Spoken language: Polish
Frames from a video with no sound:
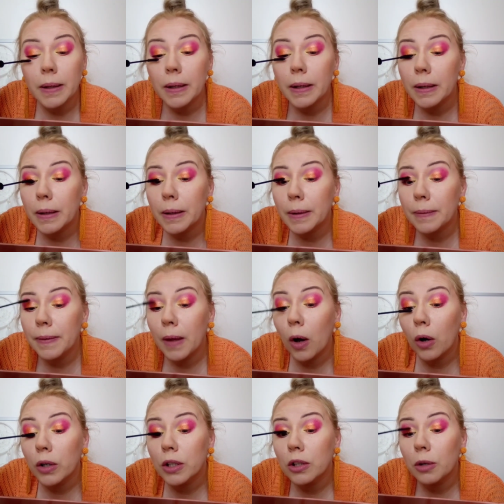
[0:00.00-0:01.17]
E,
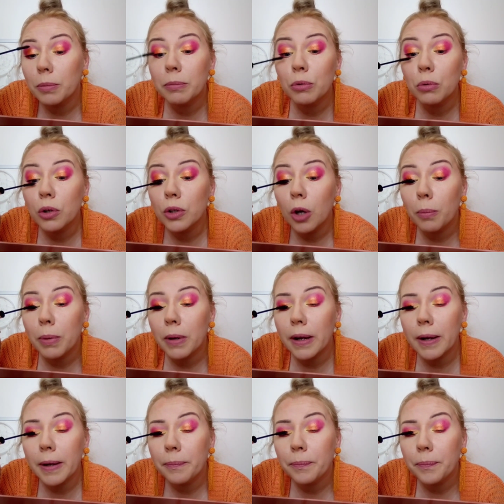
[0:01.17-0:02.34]
no i to by było
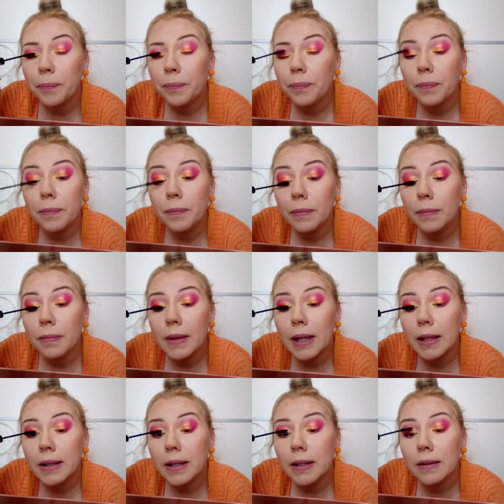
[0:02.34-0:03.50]
dobre na
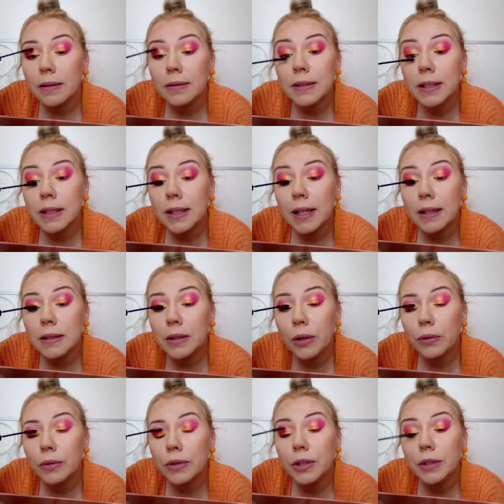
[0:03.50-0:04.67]
te kilka
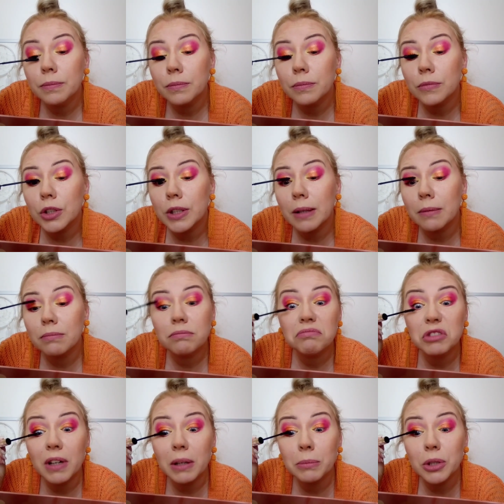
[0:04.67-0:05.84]
tygodni, czy tam
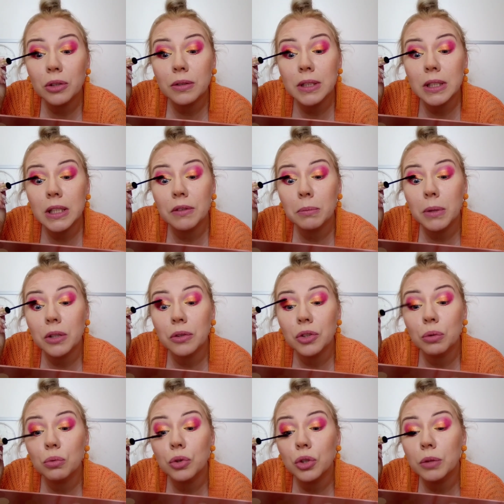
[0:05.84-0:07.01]
dwa miesiące, nie wiem ile to
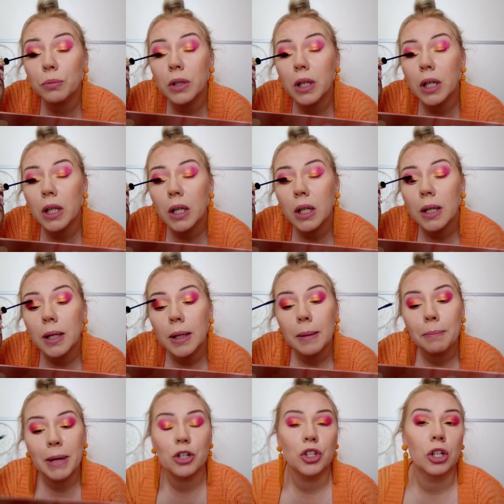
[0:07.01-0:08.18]
się utrzymuje.
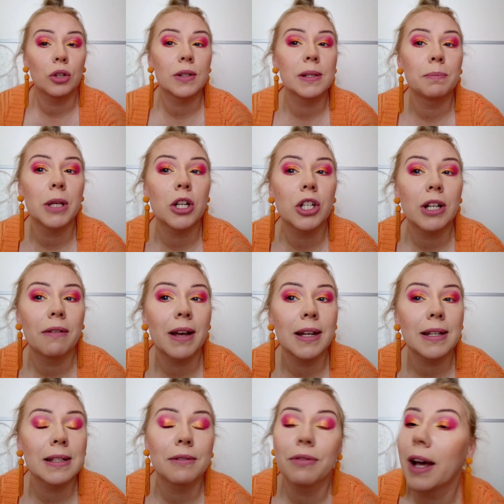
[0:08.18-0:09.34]
Patrzcie, to jest pierwsza
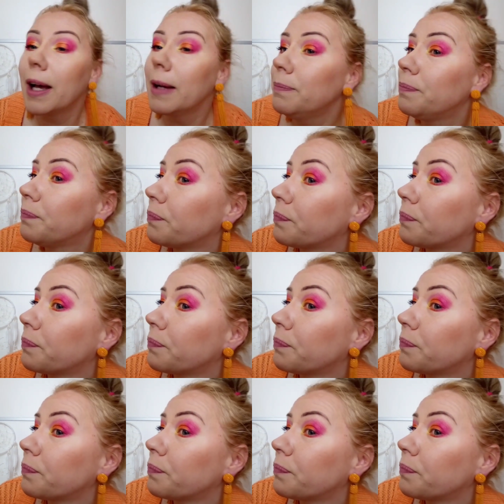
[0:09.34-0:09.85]
warstwa.